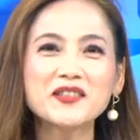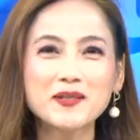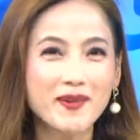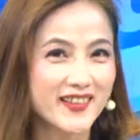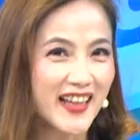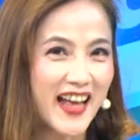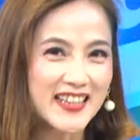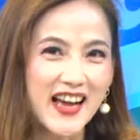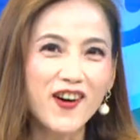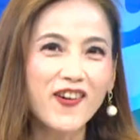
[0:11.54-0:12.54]
投资朋友，大
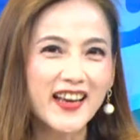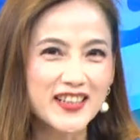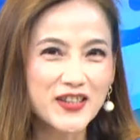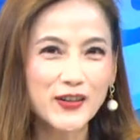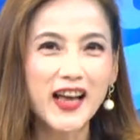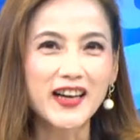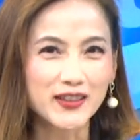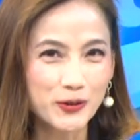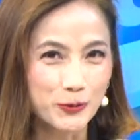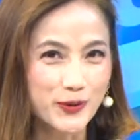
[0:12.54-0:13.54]
家早，欢迎收
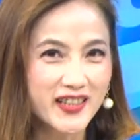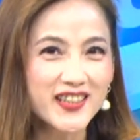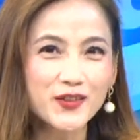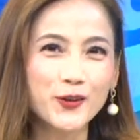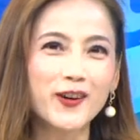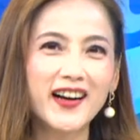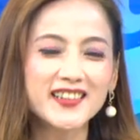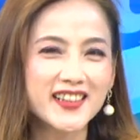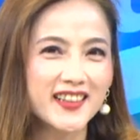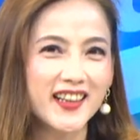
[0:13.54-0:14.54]
看《股市女
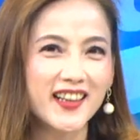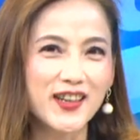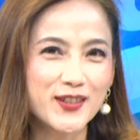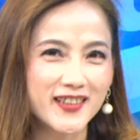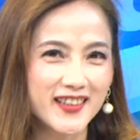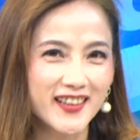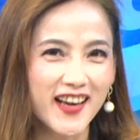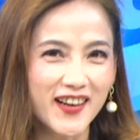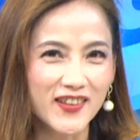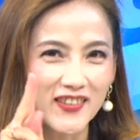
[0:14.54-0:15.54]
王》。今天老师一
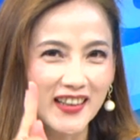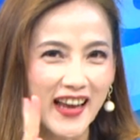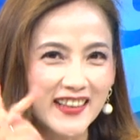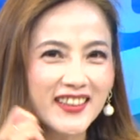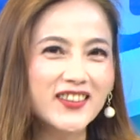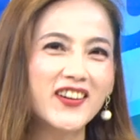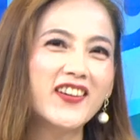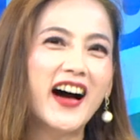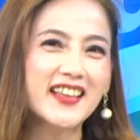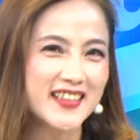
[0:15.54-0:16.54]
样有两朵
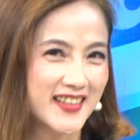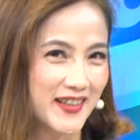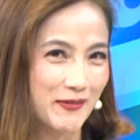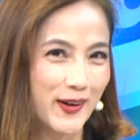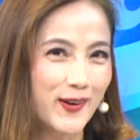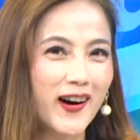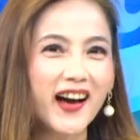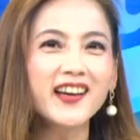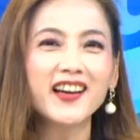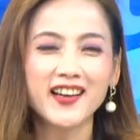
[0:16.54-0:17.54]
花，什么花？
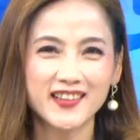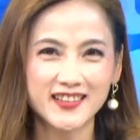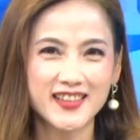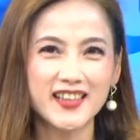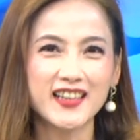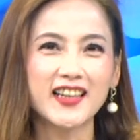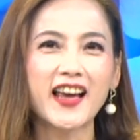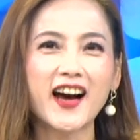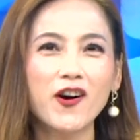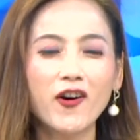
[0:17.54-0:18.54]
尽
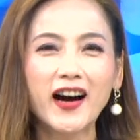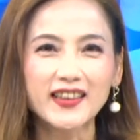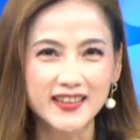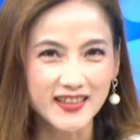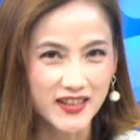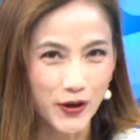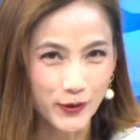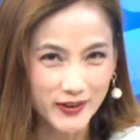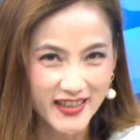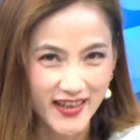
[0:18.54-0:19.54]
量花跟
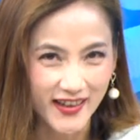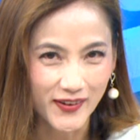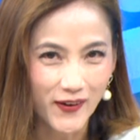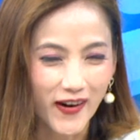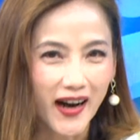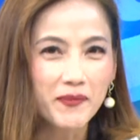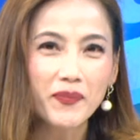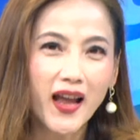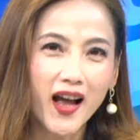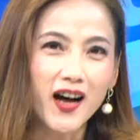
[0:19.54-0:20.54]
有钱花。
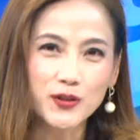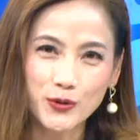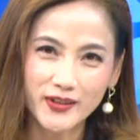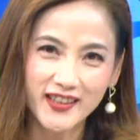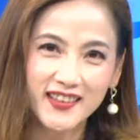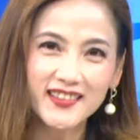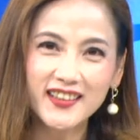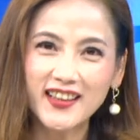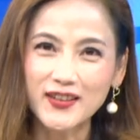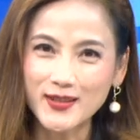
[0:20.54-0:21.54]
好，昨天
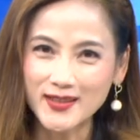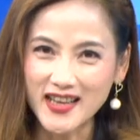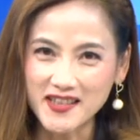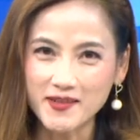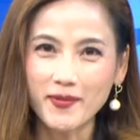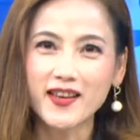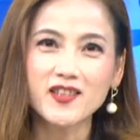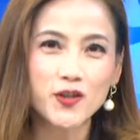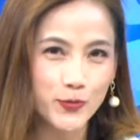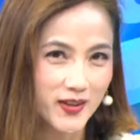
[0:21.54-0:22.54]
呢，老师在这
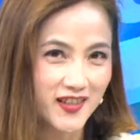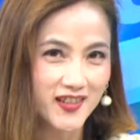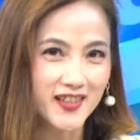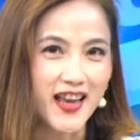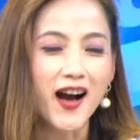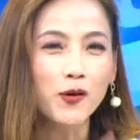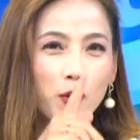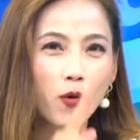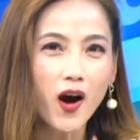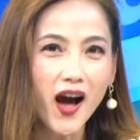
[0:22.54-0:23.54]
边是不是讲
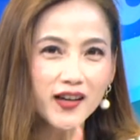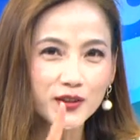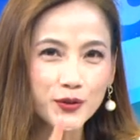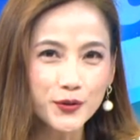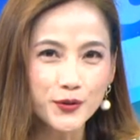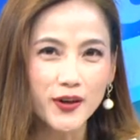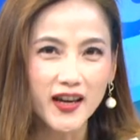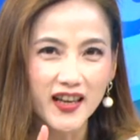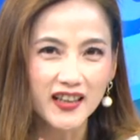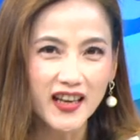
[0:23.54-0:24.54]
光
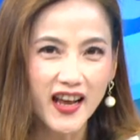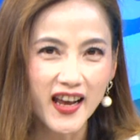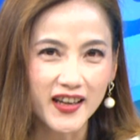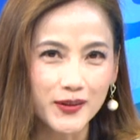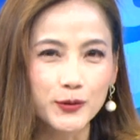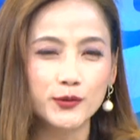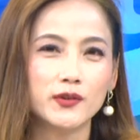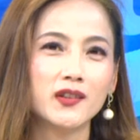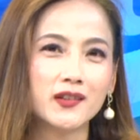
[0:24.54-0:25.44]
学类股